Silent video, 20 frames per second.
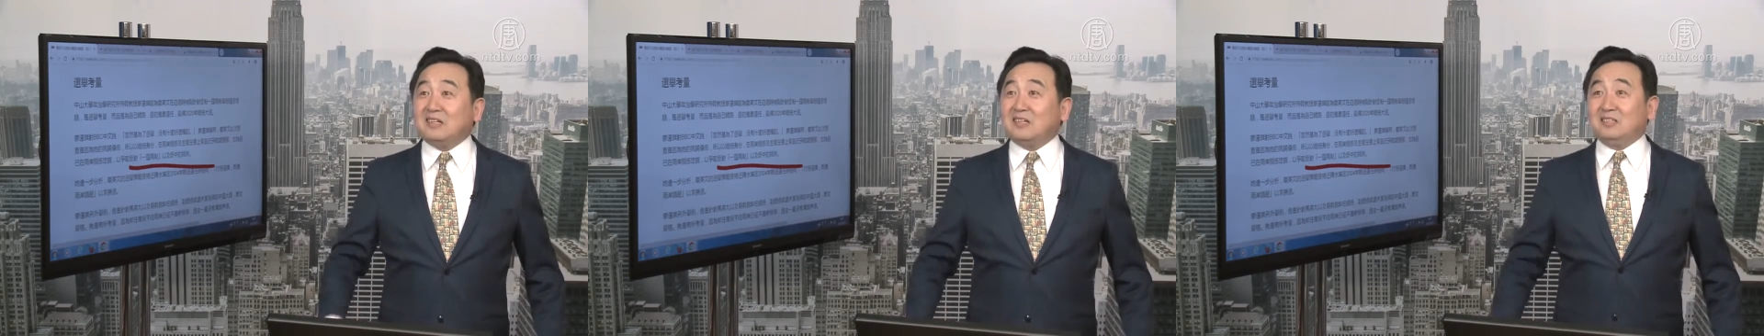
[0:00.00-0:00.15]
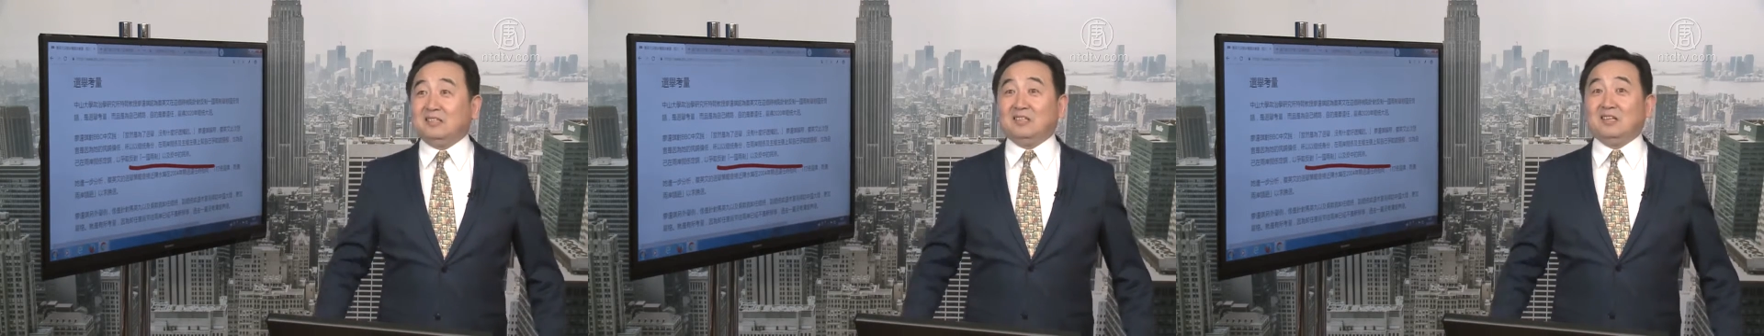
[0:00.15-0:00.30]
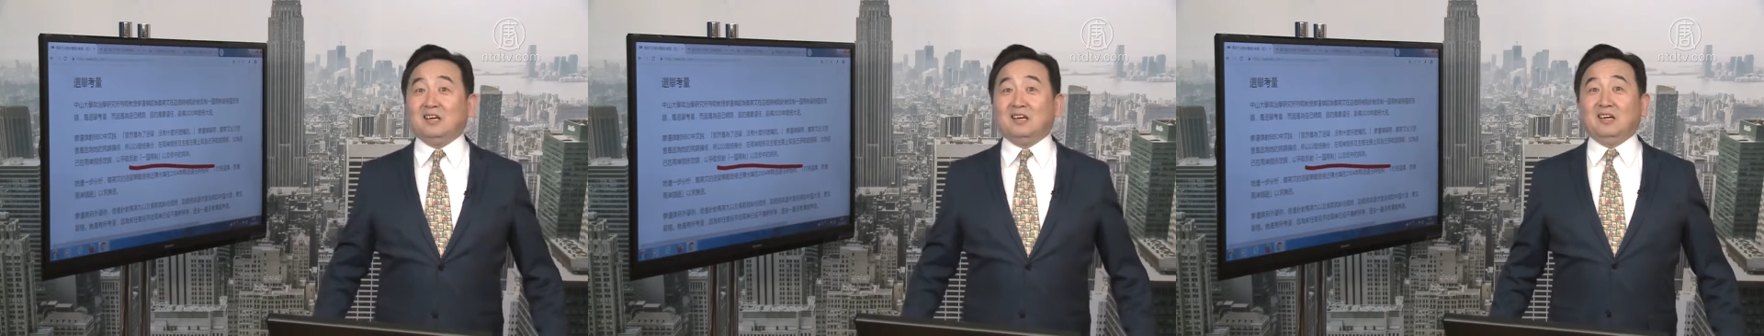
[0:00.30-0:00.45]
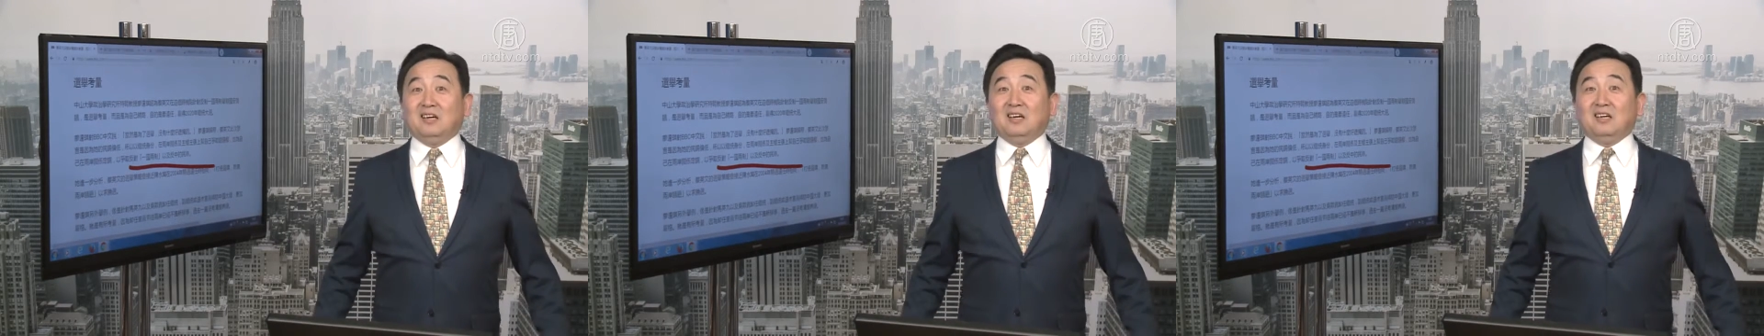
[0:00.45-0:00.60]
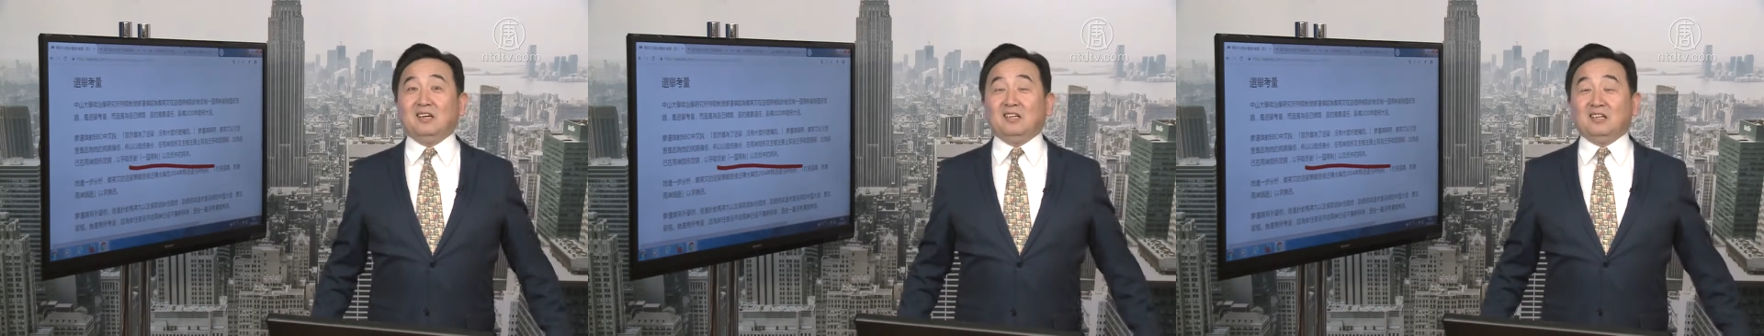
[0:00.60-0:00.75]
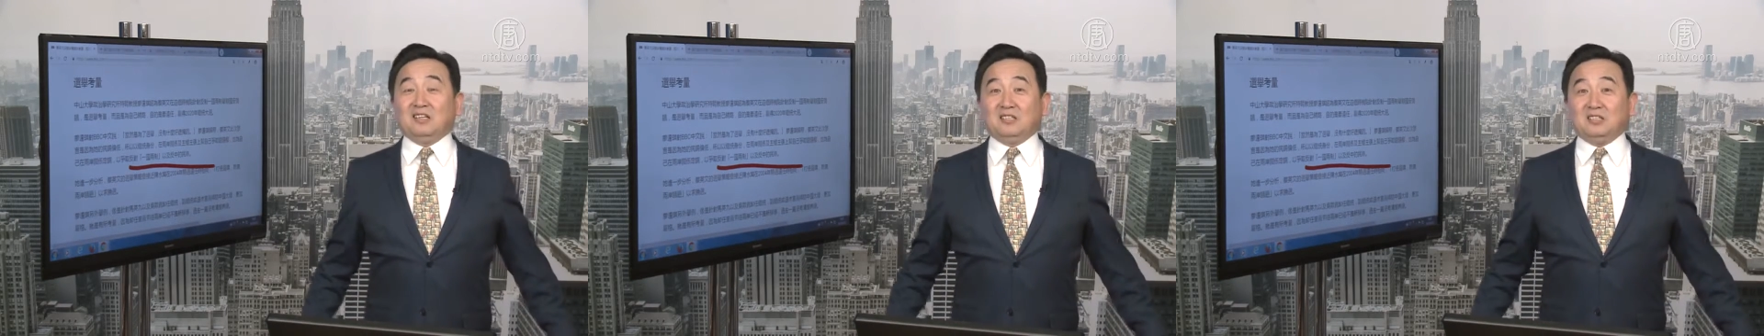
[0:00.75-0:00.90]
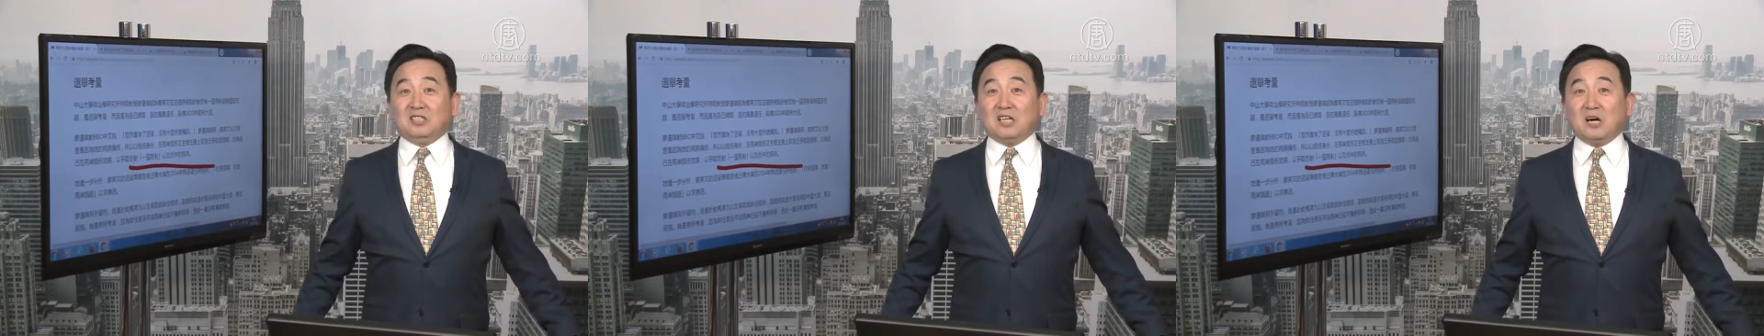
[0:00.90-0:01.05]

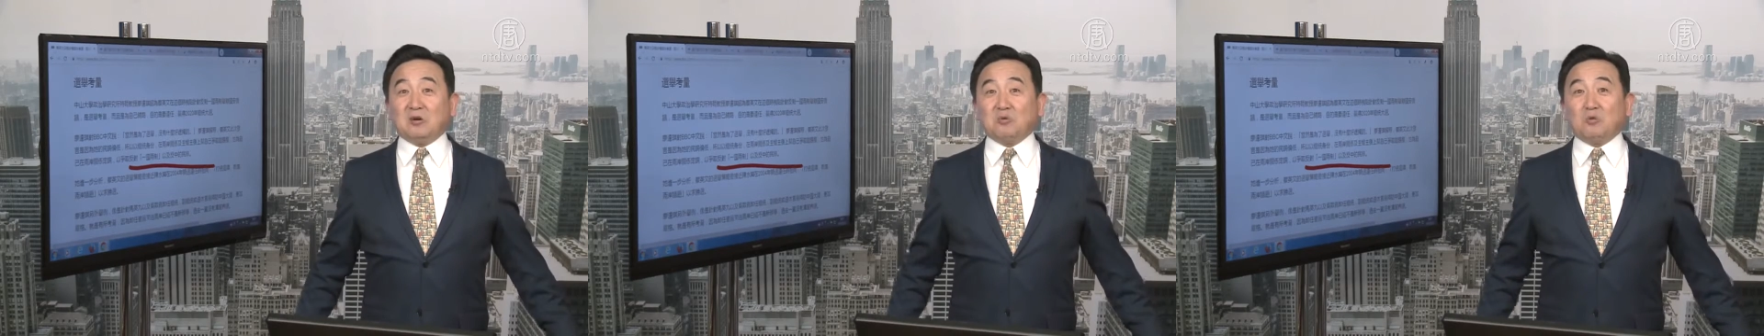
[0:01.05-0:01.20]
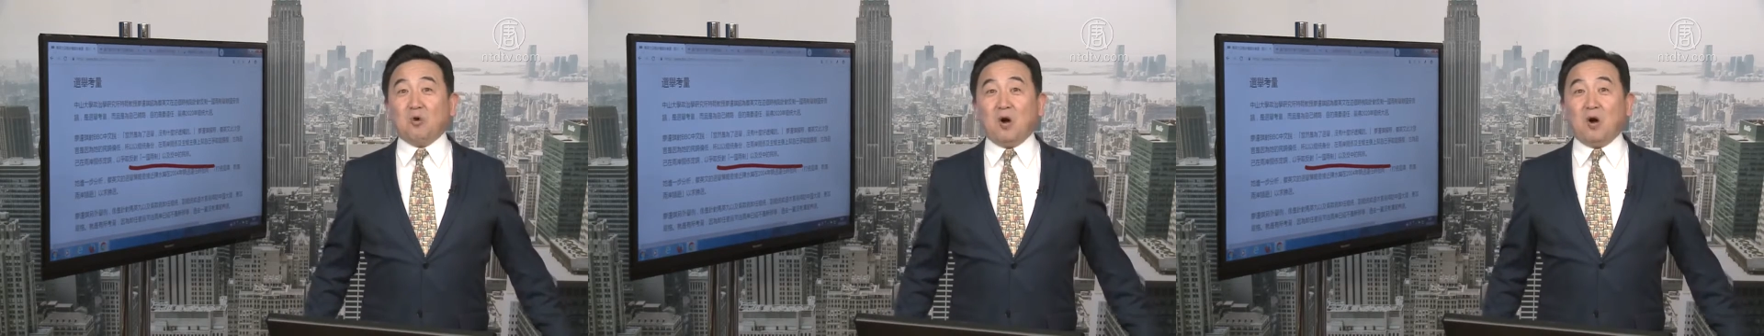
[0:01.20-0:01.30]
很张